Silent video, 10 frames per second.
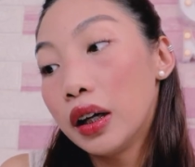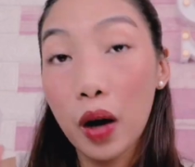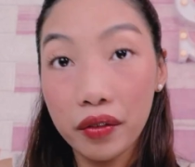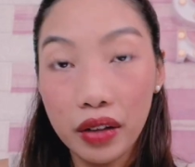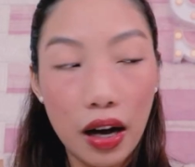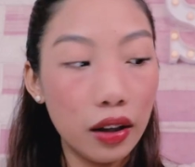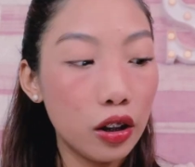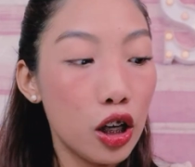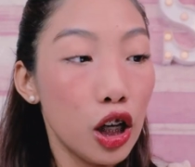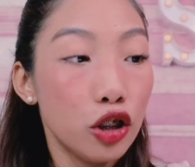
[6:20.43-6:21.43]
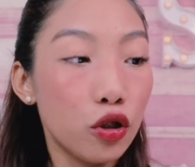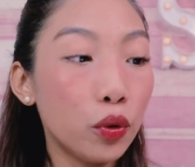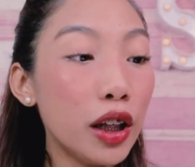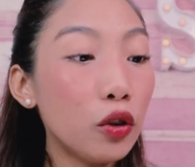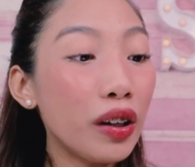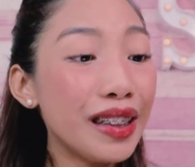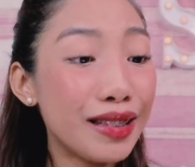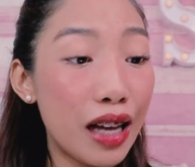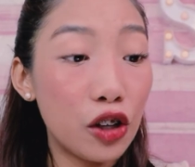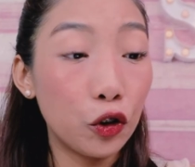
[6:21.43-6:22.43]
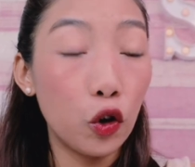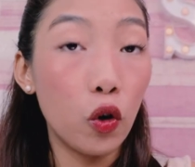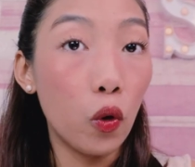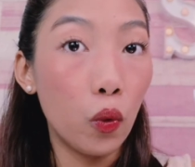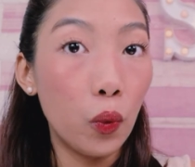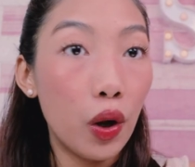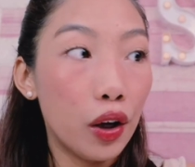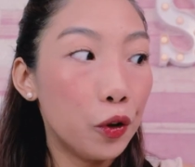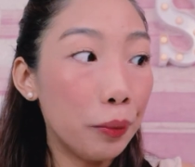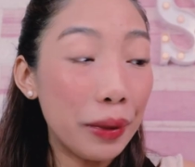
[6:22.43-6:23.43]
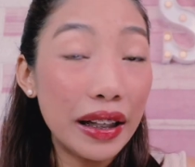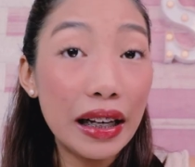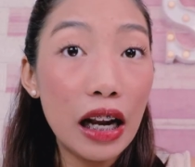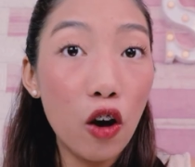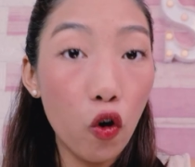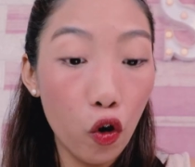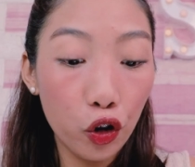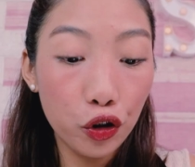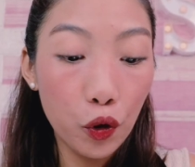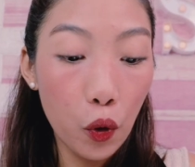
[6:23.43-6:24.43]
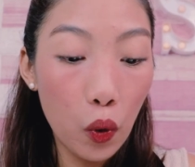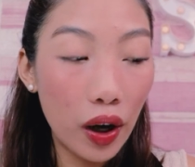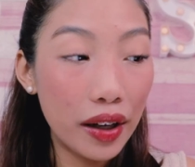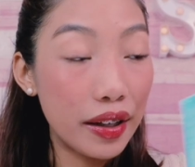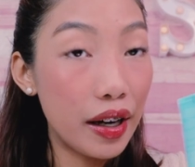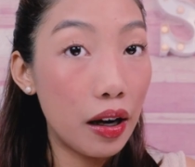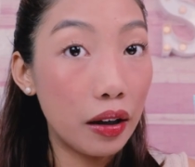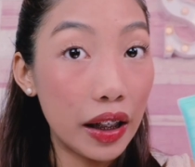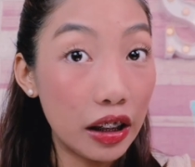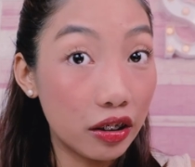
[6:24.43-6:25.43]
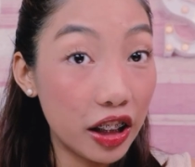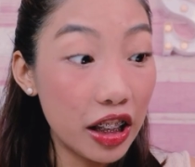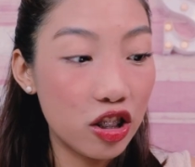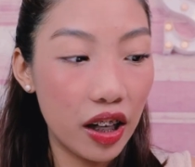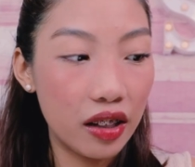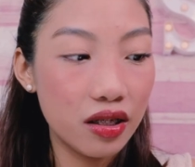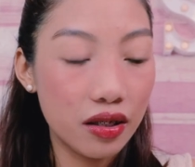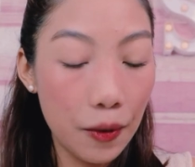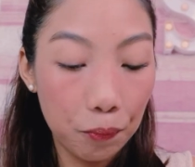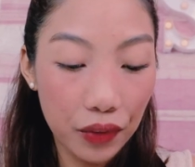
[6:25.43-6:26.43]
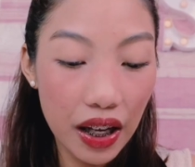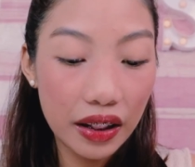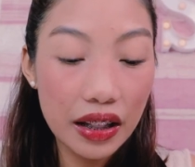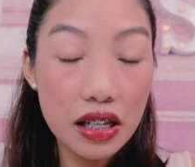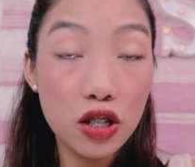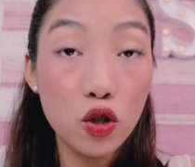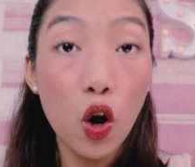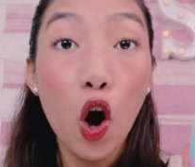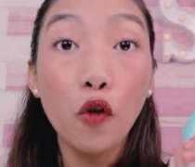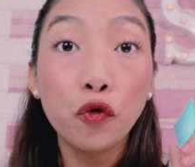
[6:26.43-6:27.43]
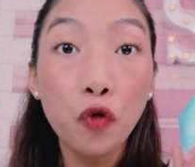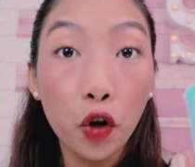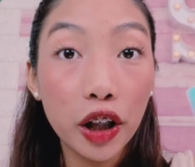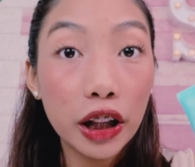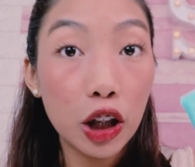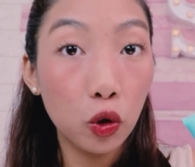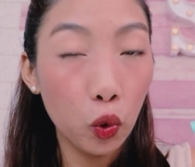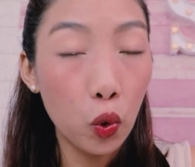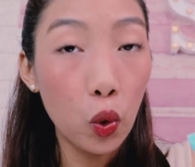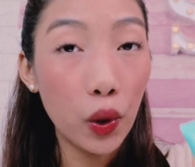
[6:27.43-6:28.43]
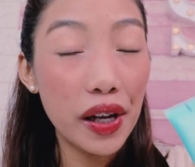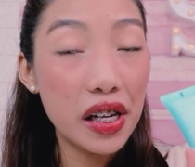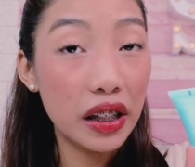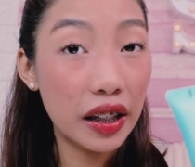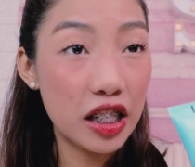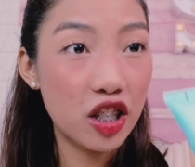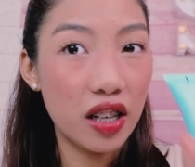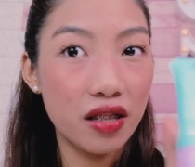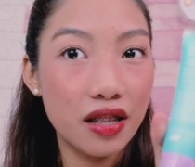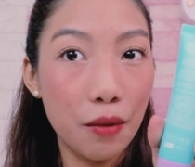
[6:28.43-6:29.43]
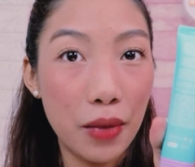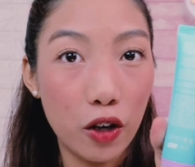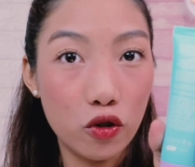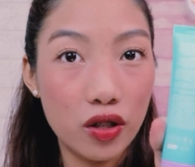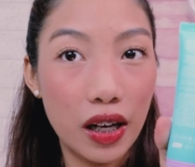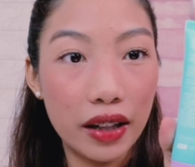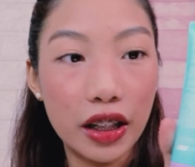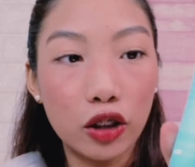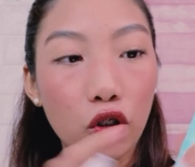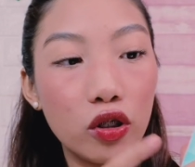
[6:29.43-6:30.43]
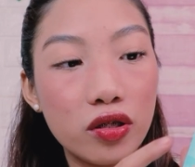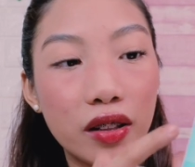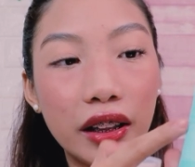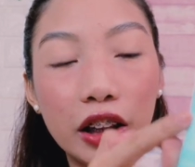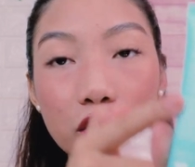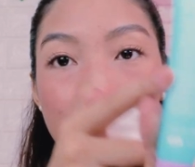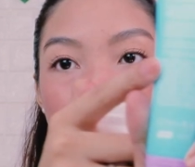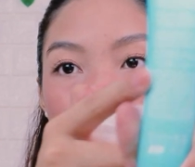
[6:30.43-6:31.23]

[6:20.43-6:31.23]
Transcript: product So, dito kay Sunglow, nung binilang ko yung kanyang ingredients, it is 42 ingredients na meron sila dito. Dito sa